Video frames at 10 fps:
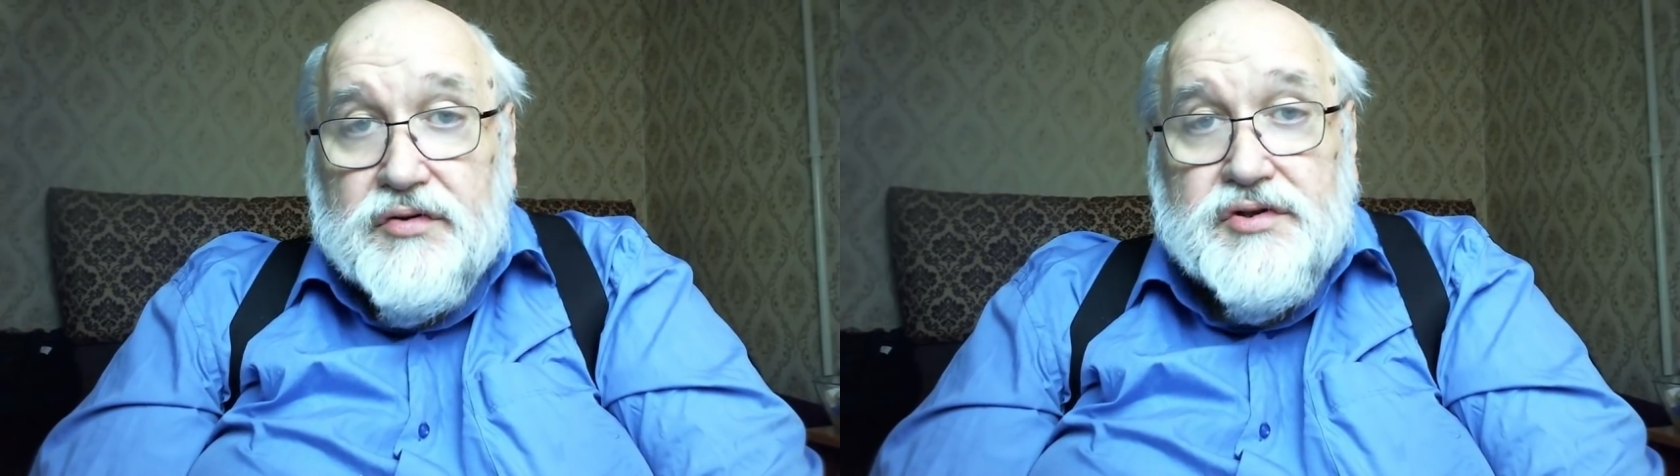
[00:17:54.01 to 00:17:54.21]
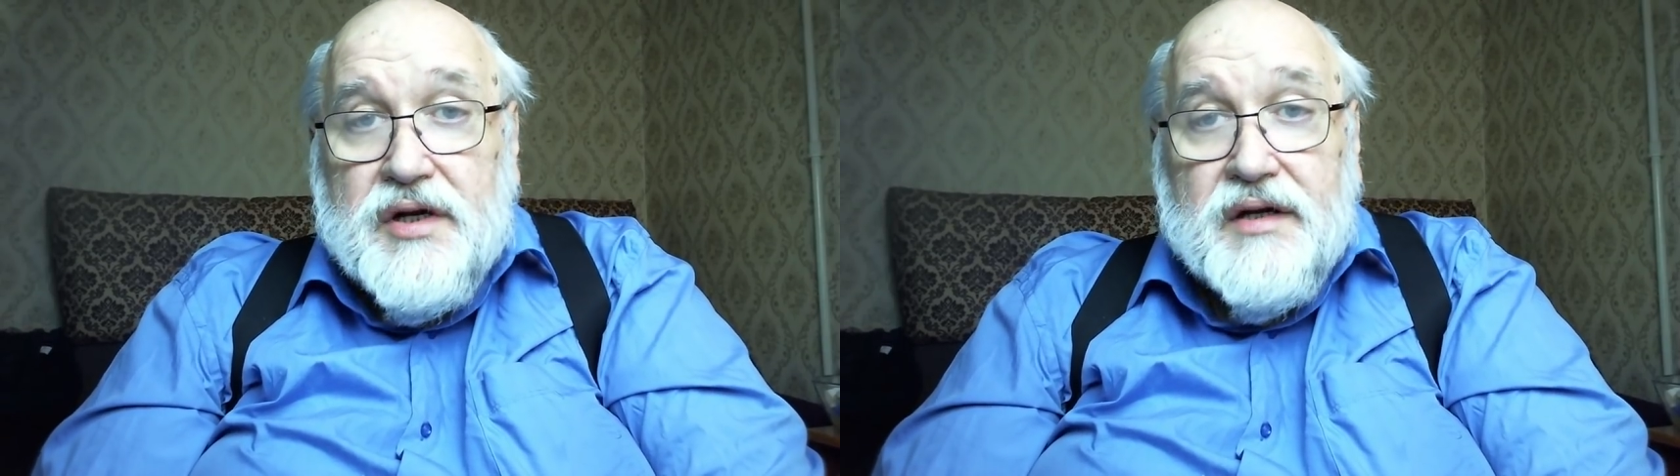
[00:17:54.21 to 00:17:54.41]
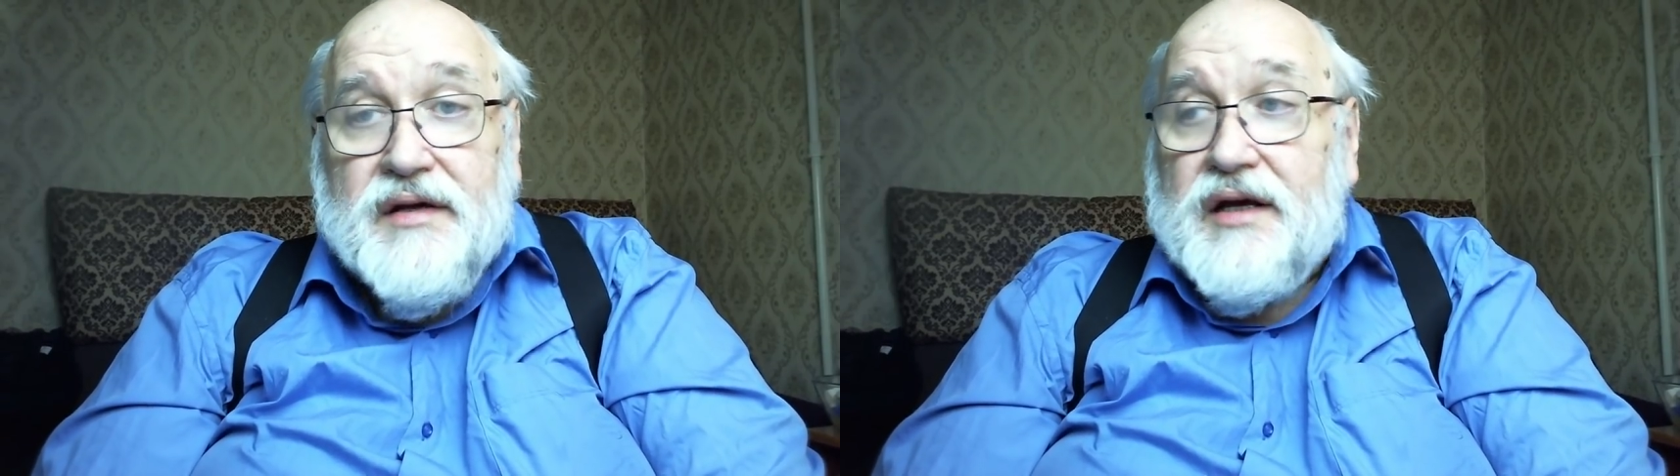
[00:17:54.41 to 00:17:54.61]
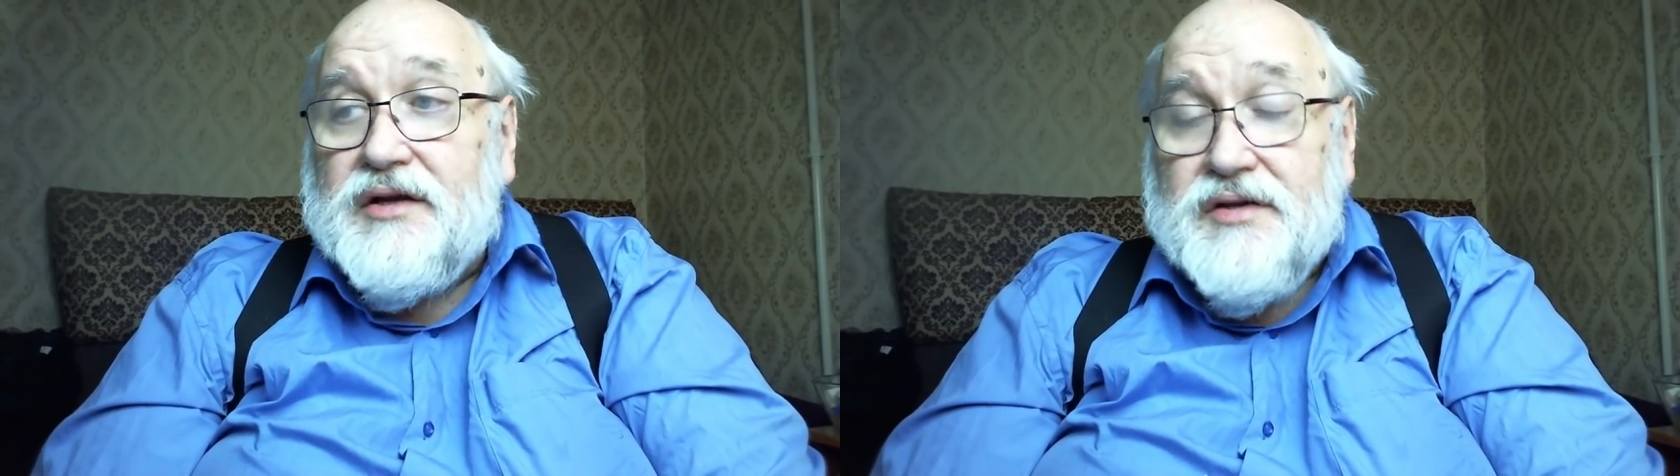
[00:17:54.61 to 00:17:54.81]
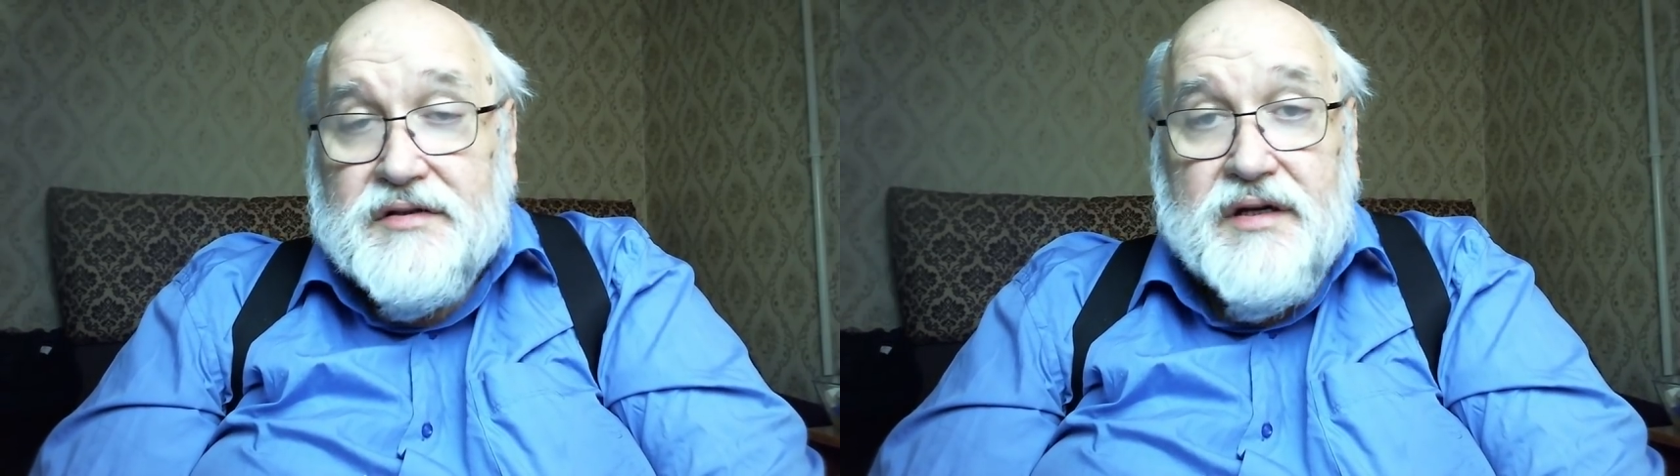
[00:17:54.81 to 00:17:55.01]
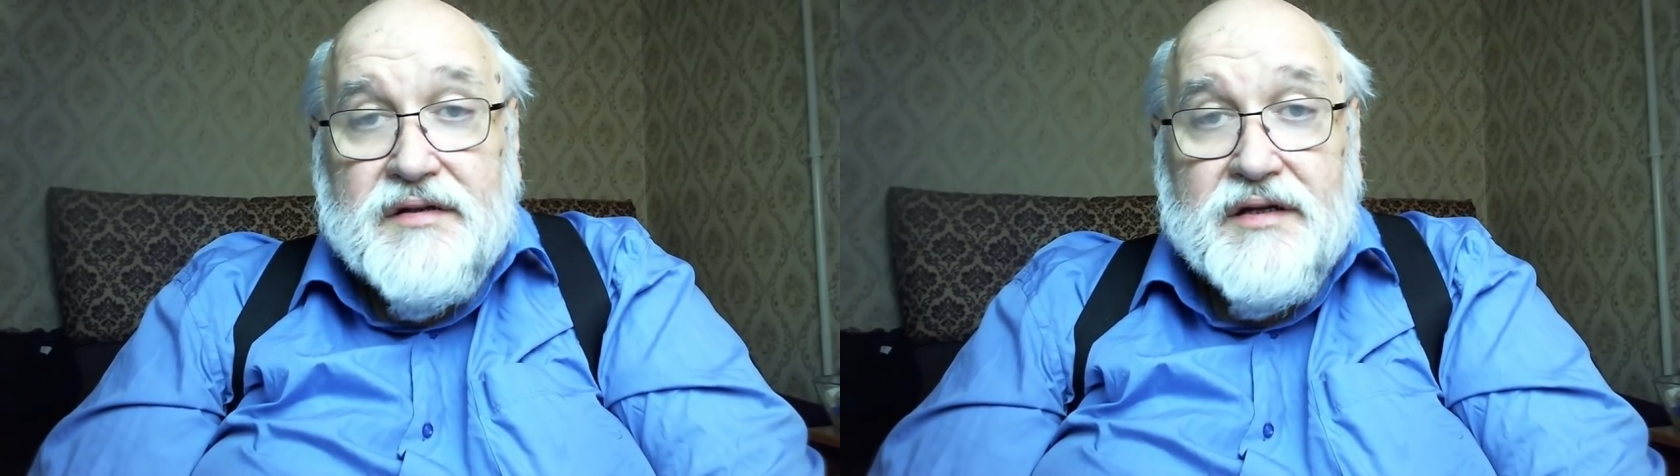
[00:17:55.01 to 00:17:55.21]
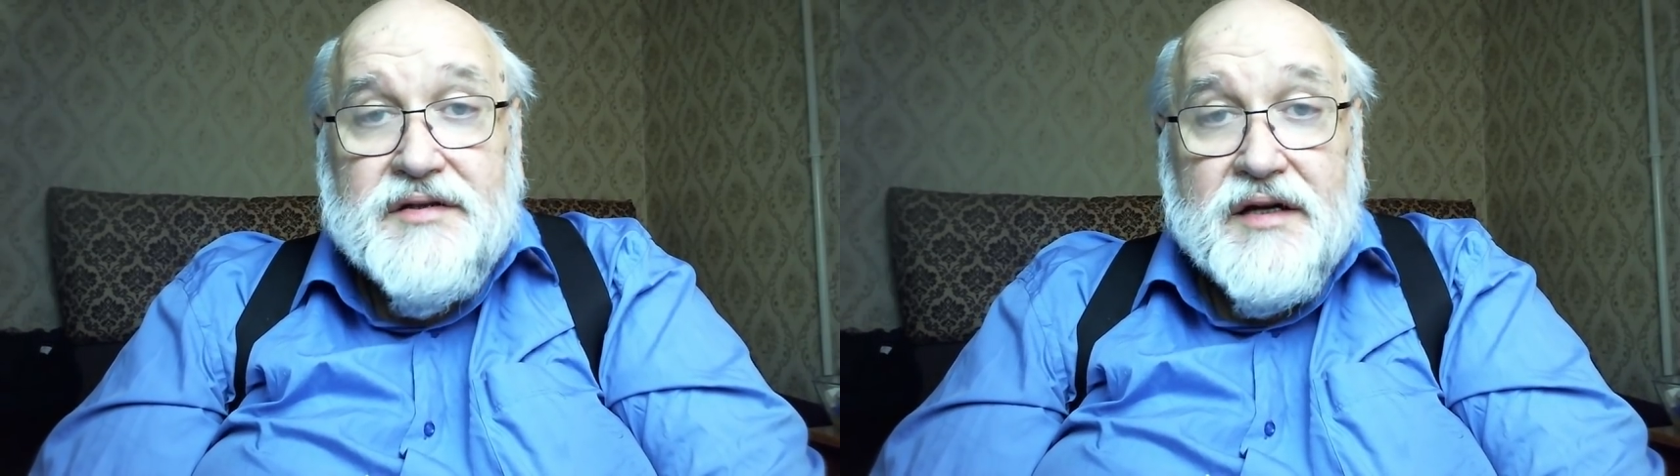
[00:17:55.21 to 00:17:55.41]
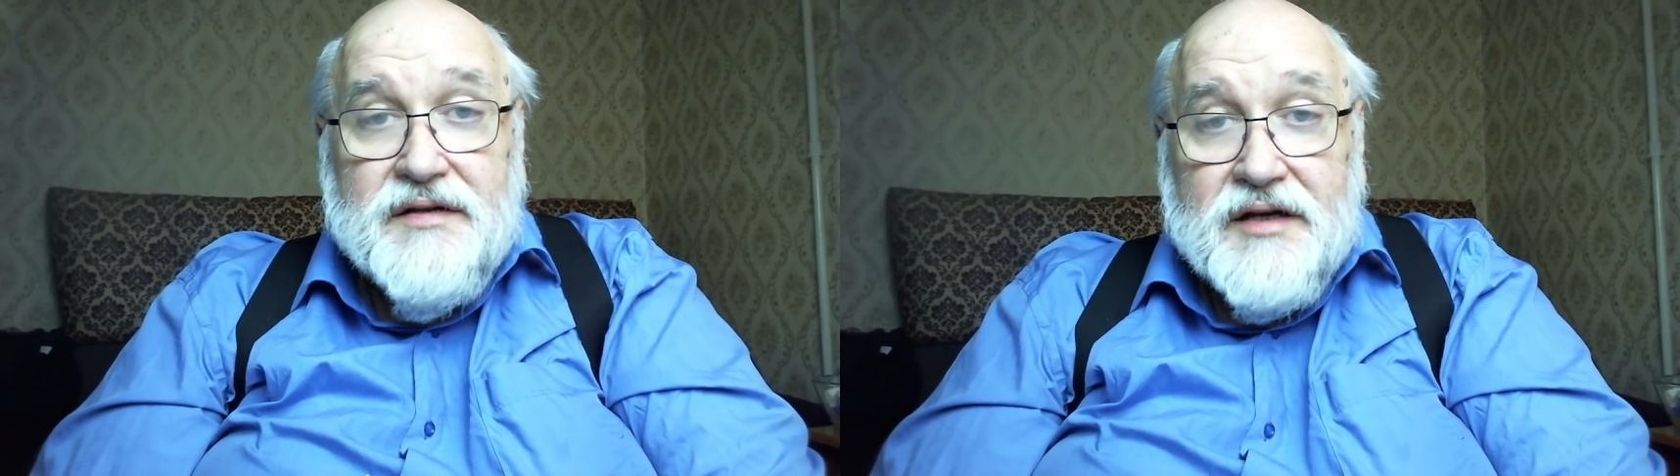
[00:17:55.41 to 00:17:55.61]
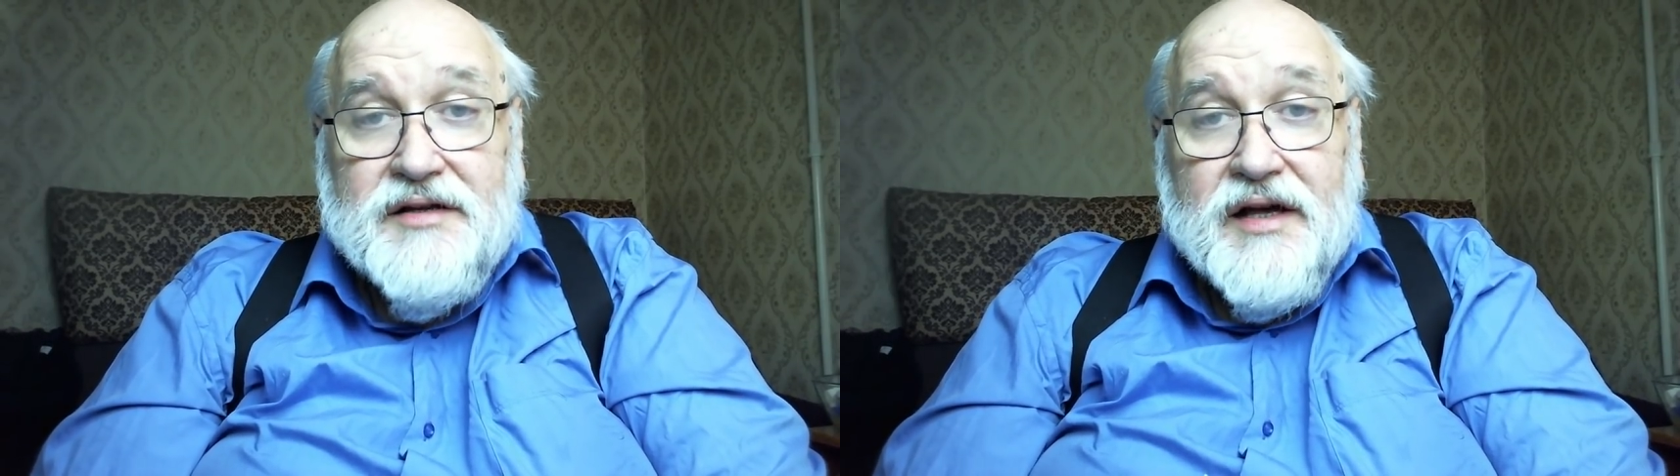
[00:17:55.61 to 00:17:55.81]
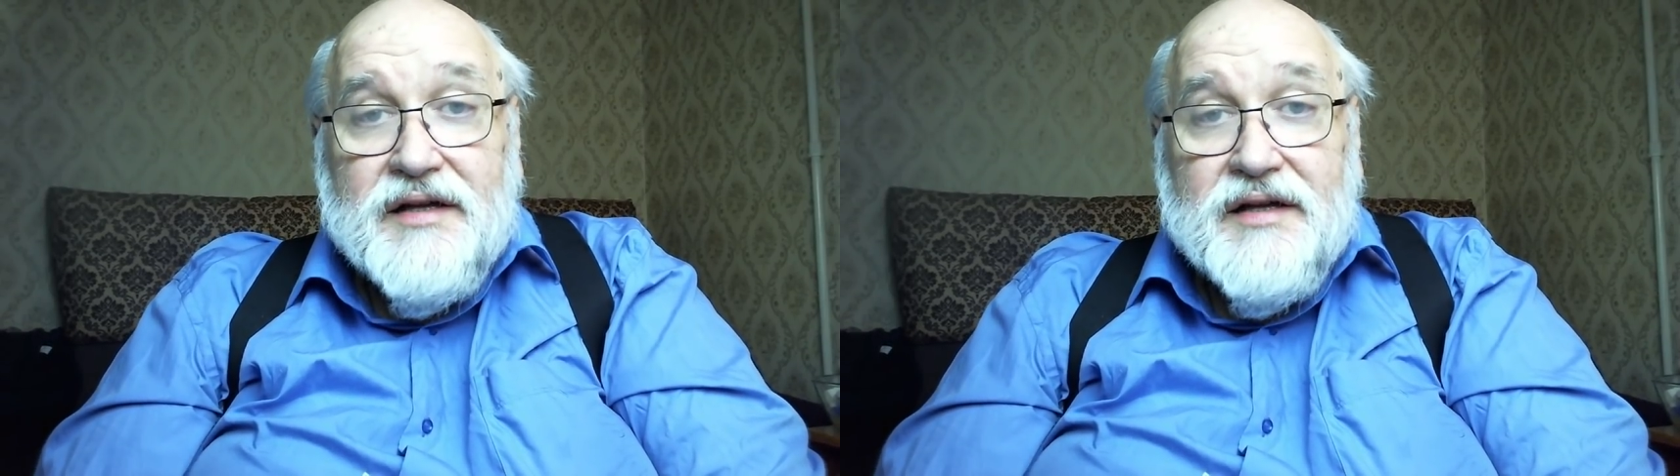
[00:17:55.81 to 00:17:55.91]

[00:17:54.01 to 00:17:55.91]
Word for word: ушли на, на, на, на,